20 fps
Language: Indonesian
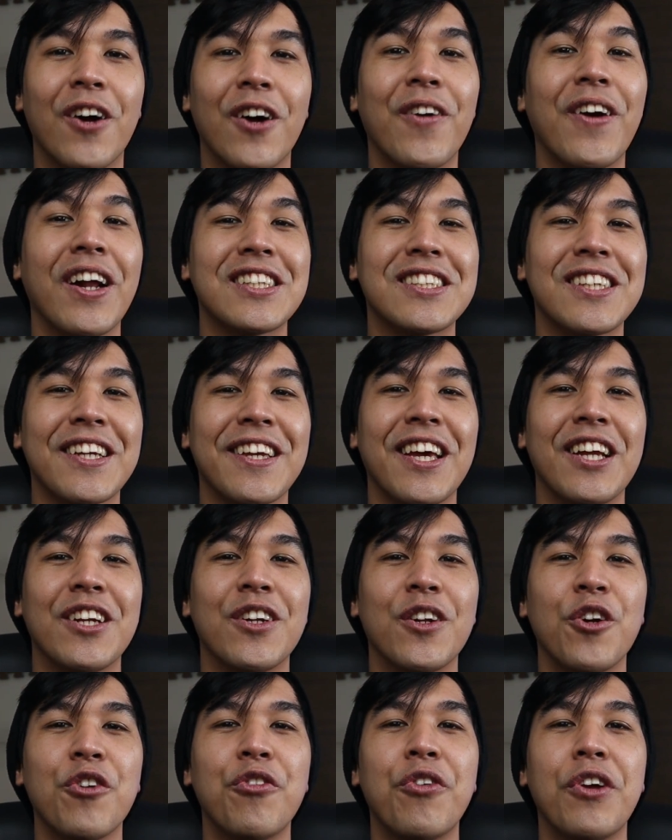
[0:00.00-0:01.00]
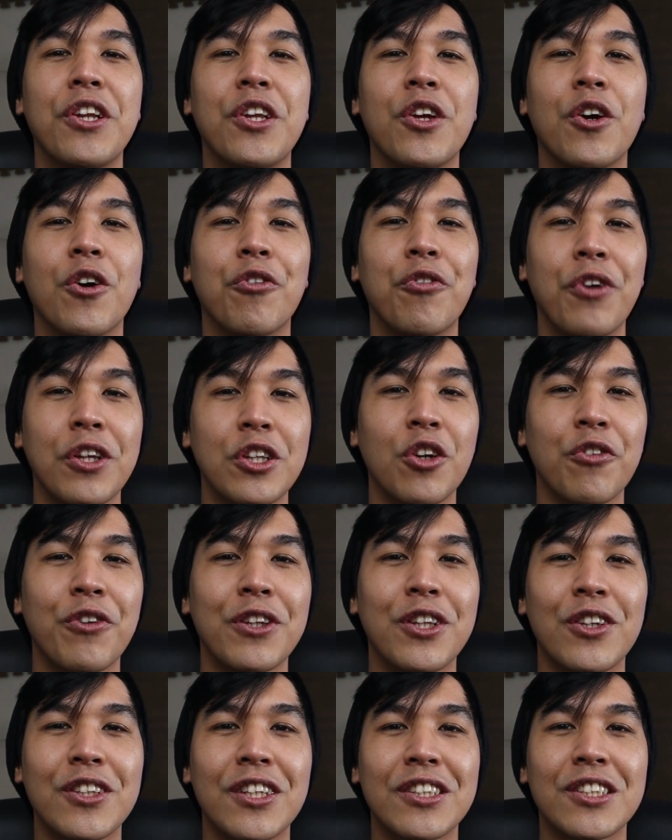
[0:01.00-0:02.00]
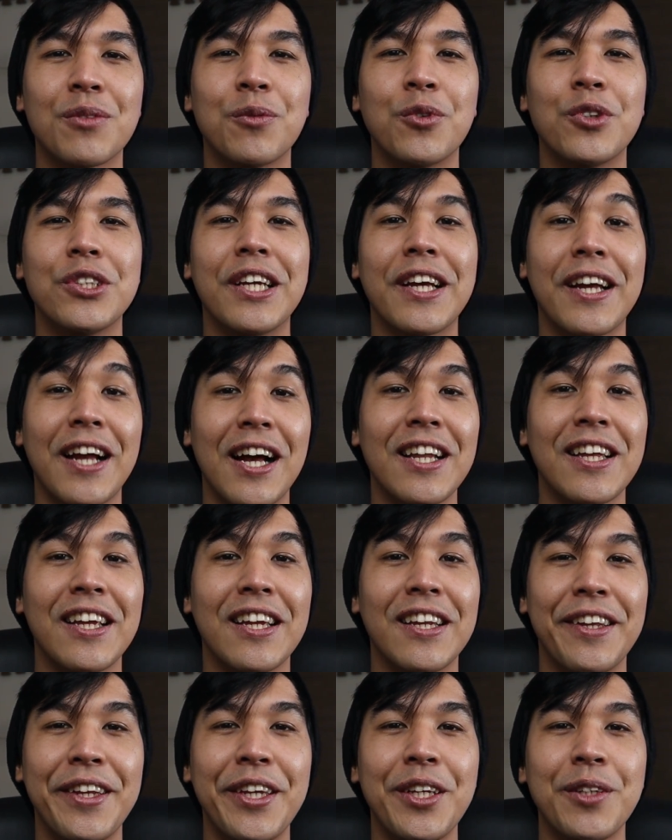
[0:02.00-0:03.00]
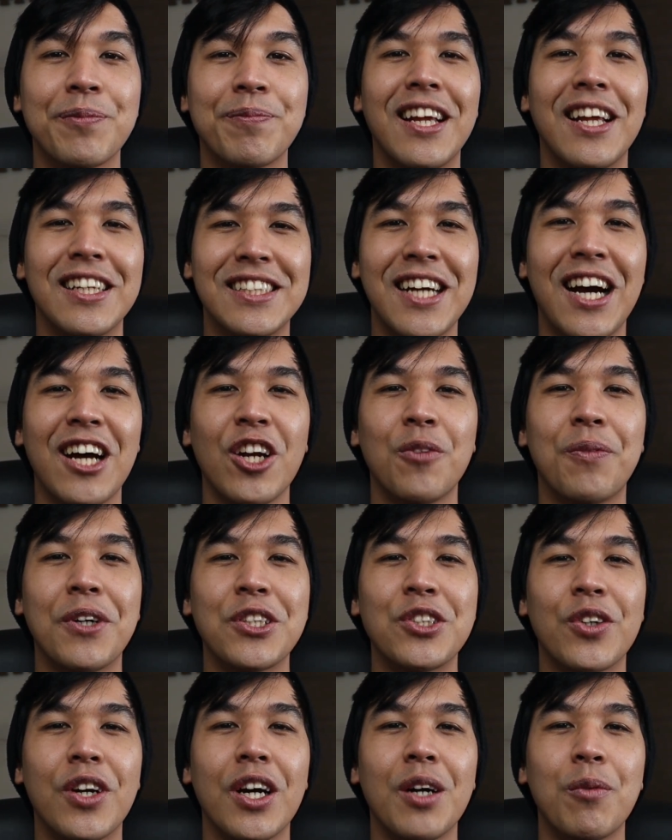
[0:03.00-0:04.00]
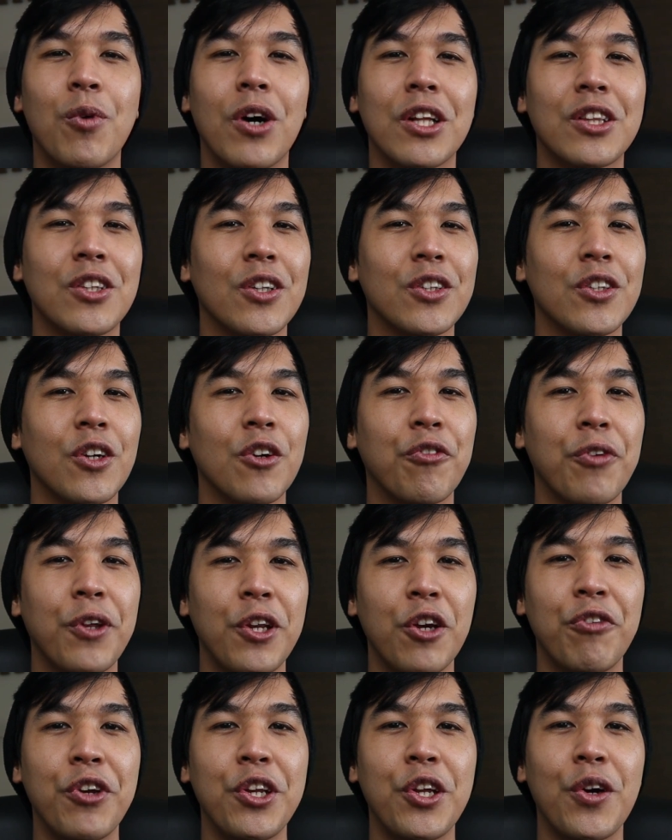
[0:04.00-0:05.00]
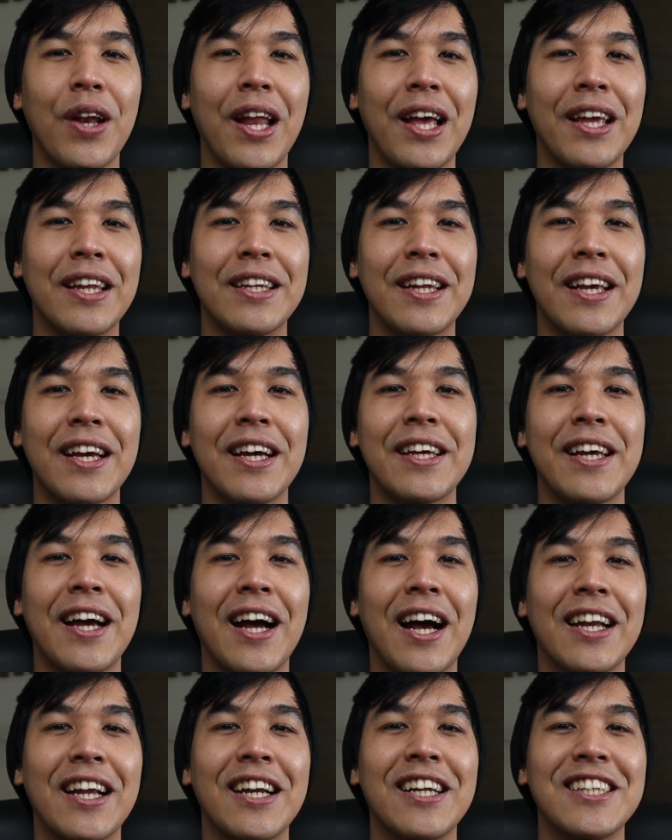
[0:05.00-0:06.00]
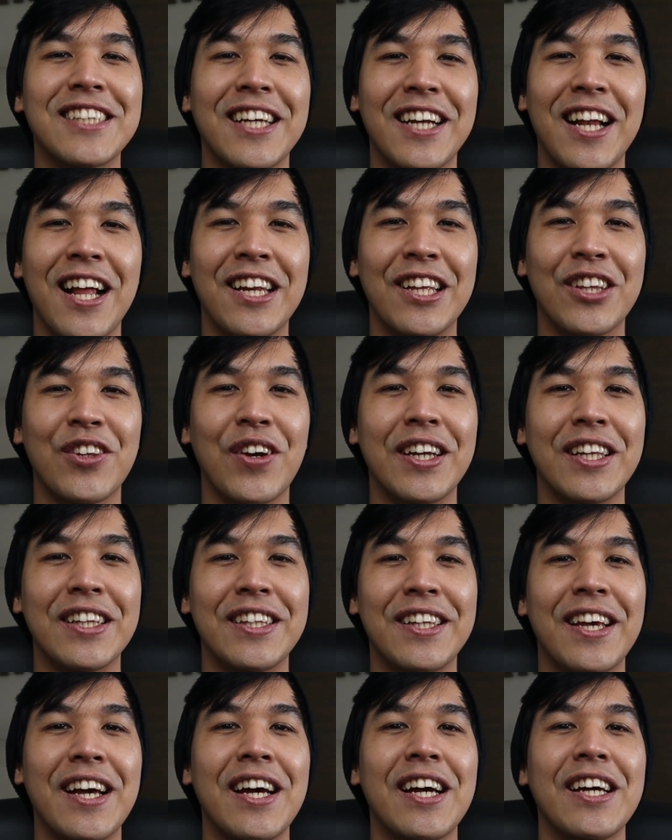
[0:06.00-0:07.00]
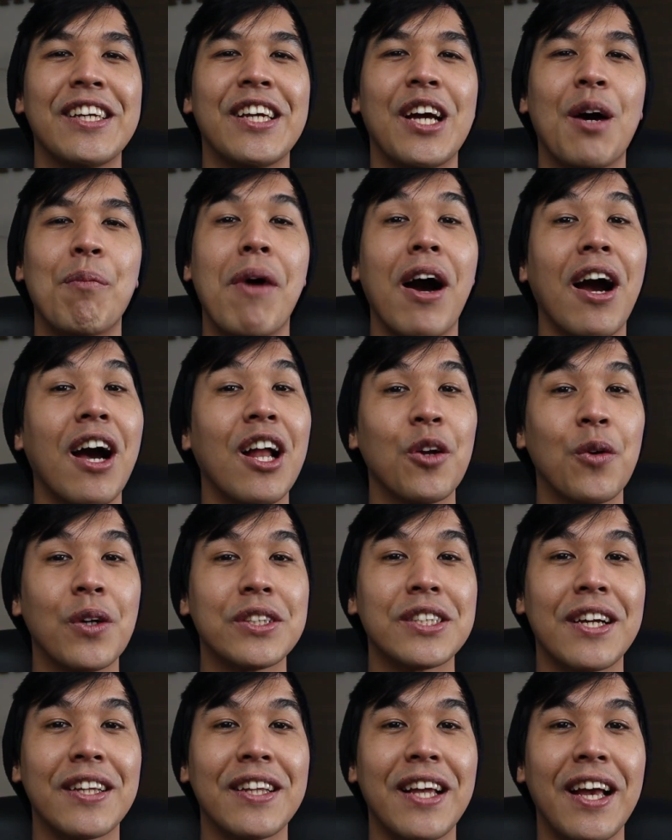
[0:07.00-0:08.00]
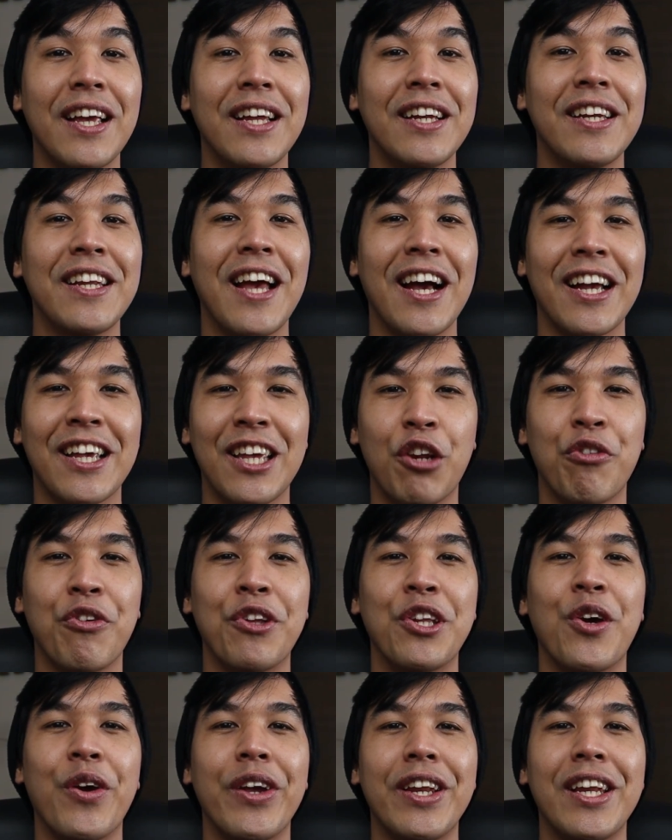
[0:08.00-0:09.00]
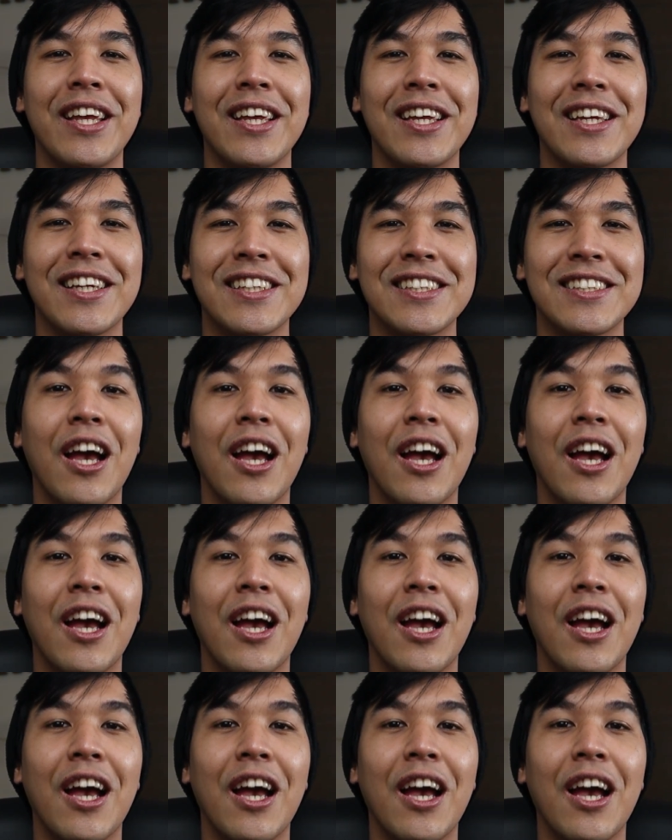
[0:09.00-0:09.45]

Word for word: Alright, sekian dulu video fitur-fitur tersembunyi kali ini dan jangan lupa juga buat tonton video-video lainnya yang ada di channel Adito Aditya yang bakal gue sertain di akhir video ini.